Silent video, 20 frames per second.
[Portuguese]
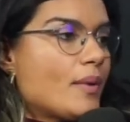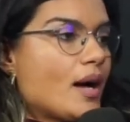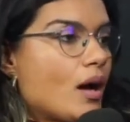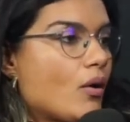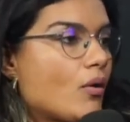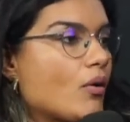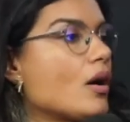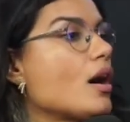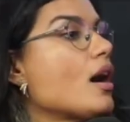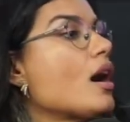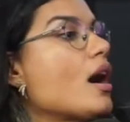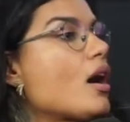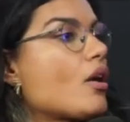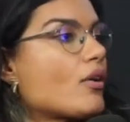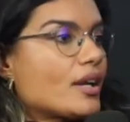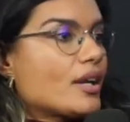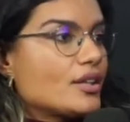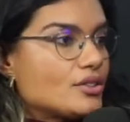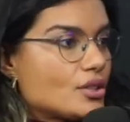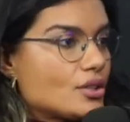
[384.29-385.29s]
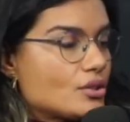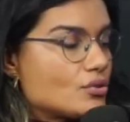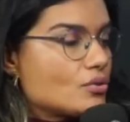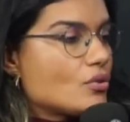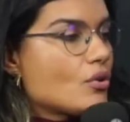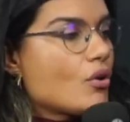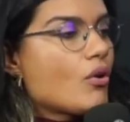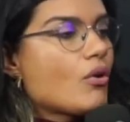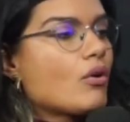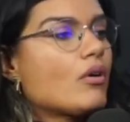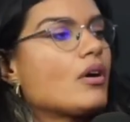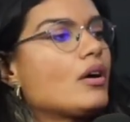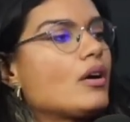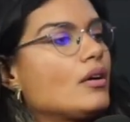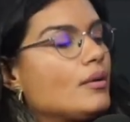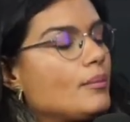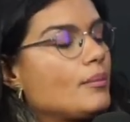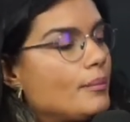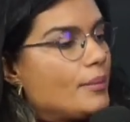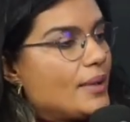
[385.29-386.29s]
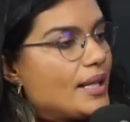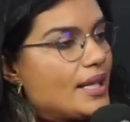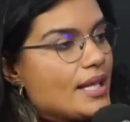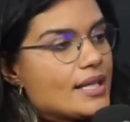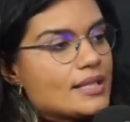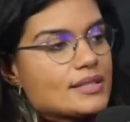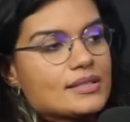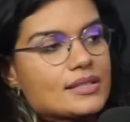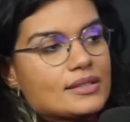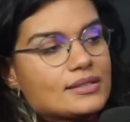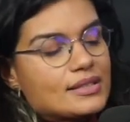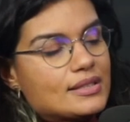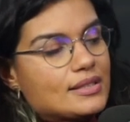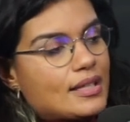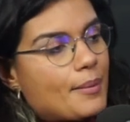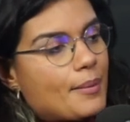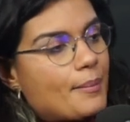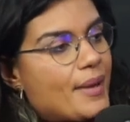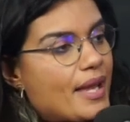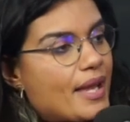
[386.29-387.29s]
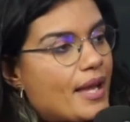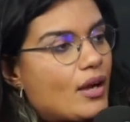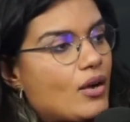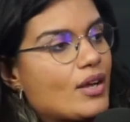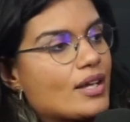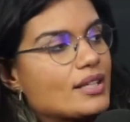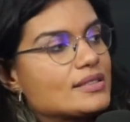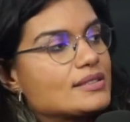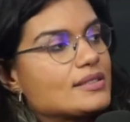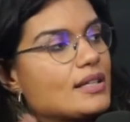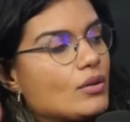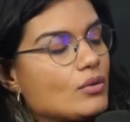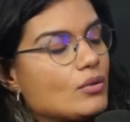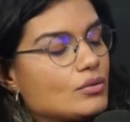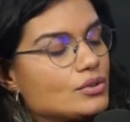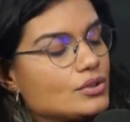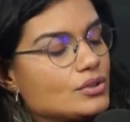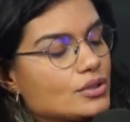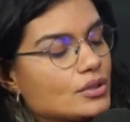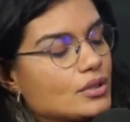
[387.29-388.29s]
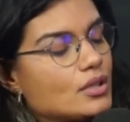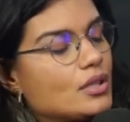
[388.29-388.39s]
mal, alguém te ajudou, beleza, você tá bem agora de saúde,